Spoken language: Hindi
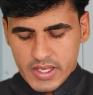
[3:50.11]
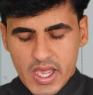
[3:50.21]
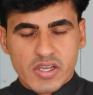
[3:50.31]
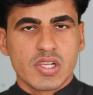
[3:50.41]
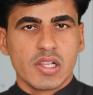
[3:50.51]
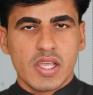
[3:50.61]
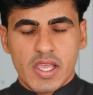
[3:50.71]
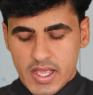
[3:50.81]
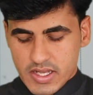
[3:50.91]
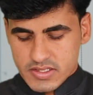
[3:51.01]
कैंसल द
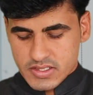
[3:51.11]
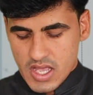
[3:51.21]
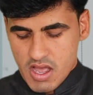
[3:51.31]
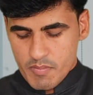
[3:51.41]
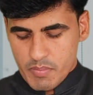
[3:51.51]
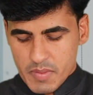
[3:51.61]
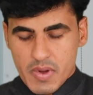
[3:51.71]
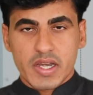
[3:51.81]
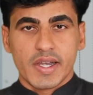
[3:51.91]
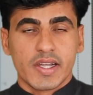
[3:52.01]
एग्जाम
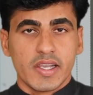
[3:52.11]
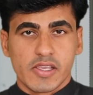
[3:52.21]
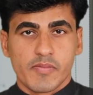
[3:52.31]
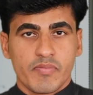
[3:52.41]
परमानेंटली